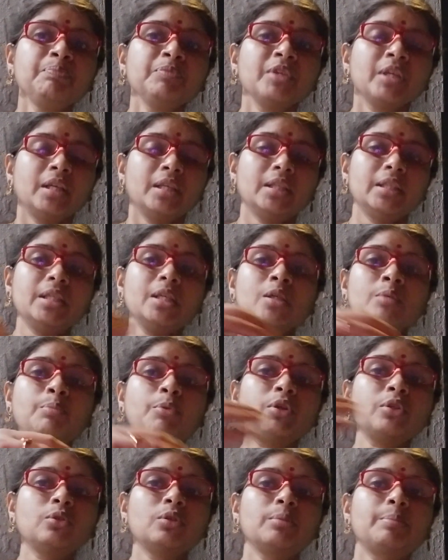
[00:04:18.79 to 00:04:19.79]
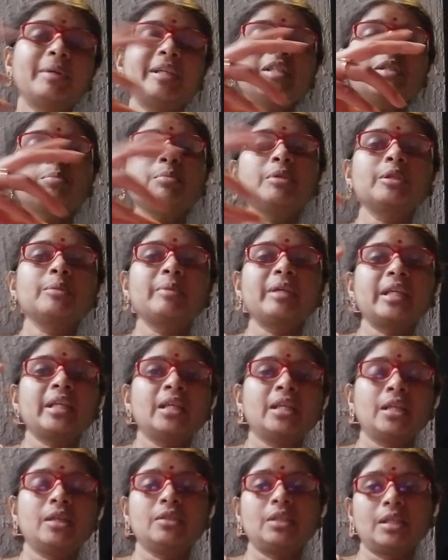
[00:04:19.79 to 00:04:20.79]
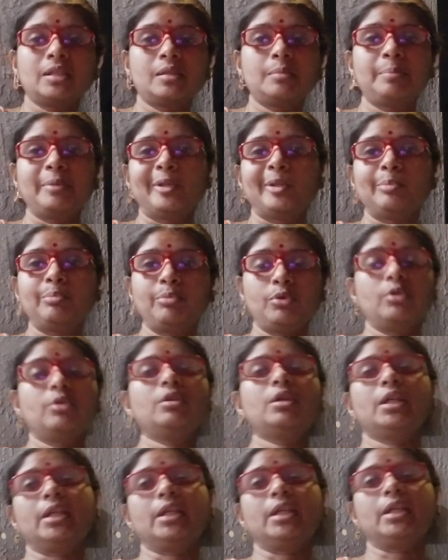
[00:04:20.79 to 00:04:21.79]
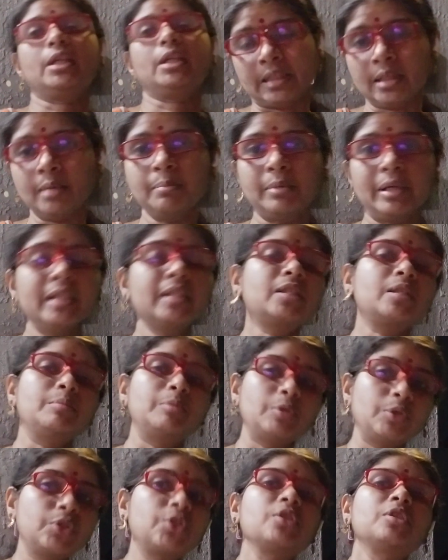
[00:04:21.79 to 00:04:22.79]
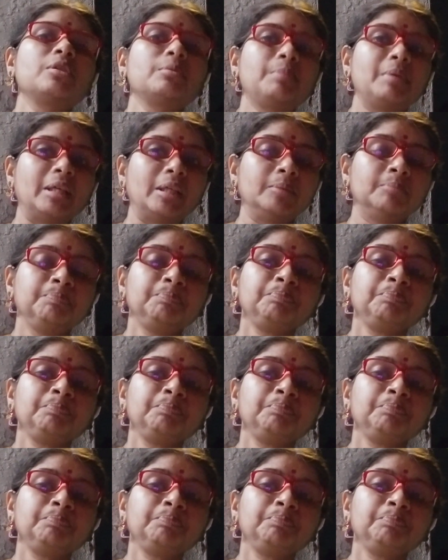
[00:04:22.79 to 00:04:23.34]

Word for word: கிட்டத்தட்ட அங்கே போகிறது ஒரு பனிஷ்மெண்ட் மாதிரி யாராவது அக்செப்ட் பண்ணிட்டு போகணுங்கிற லெவலில் தான் பாய்ஸ் டீம் யோசிச்சுட்டு இருப்பாங்க